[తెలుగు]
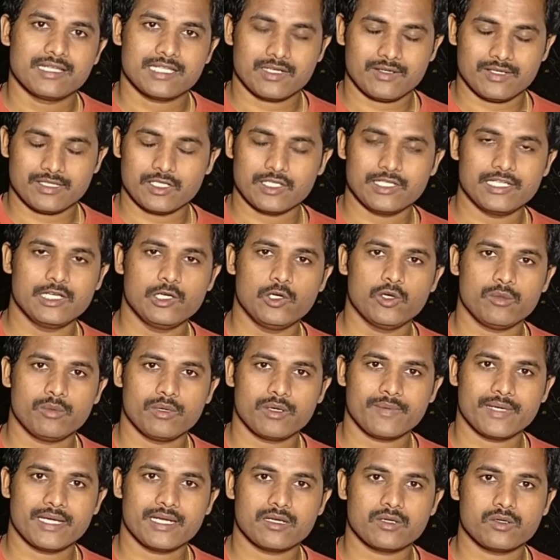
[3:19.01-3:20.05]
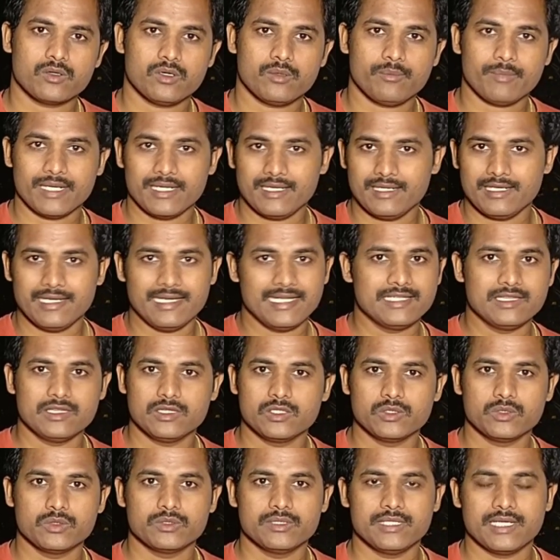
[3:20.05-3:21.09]
తర్వాత నీళ్ళు పోయి అనుకో మళ్ళీ
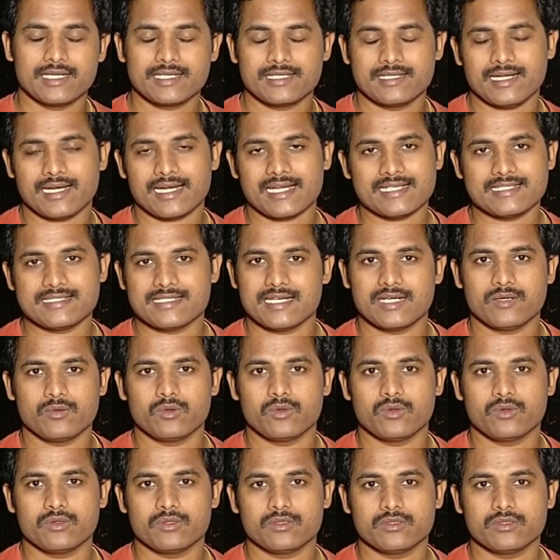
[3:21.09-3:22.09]
లెంత్ దానికి అటాచ్ చేయడం